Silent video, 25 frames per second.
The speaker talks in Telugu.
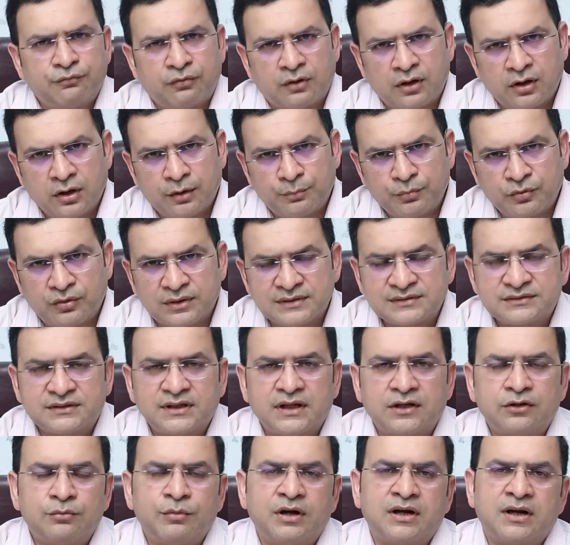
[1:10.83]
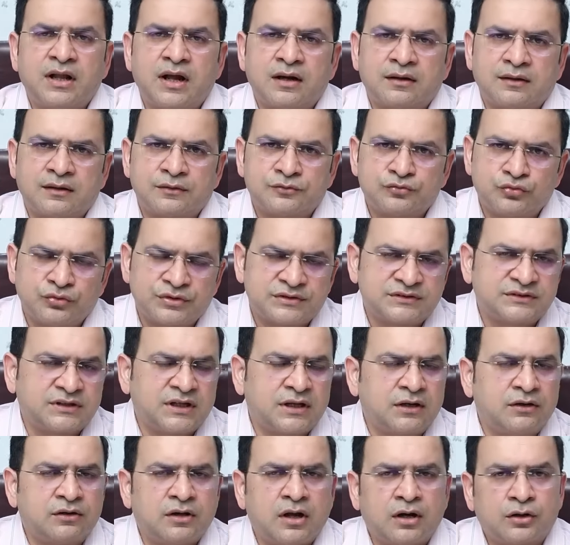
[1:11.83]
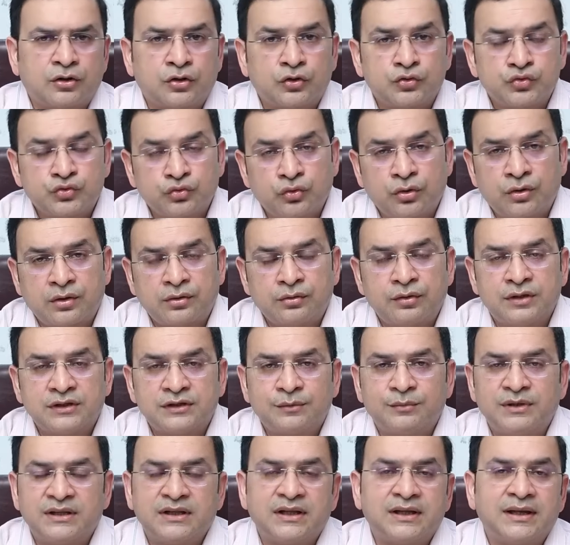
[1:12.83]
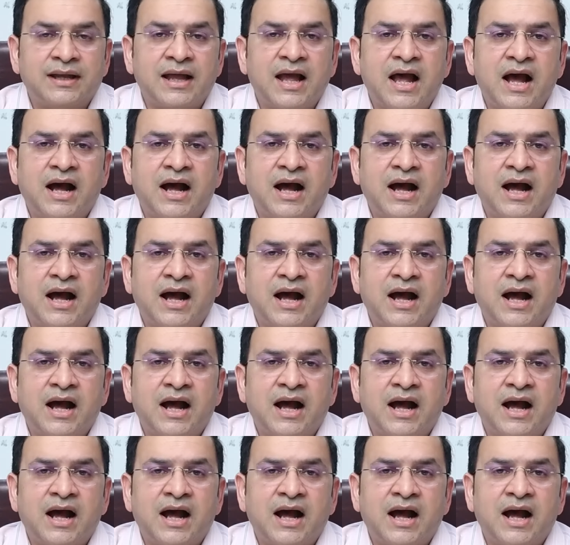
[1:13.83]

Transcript: ఫాలోఅప్ వస్తారు మళ్ళీ డాక్టర్ చూస్తారు డాక్టర్ చూడరు కొంతమంది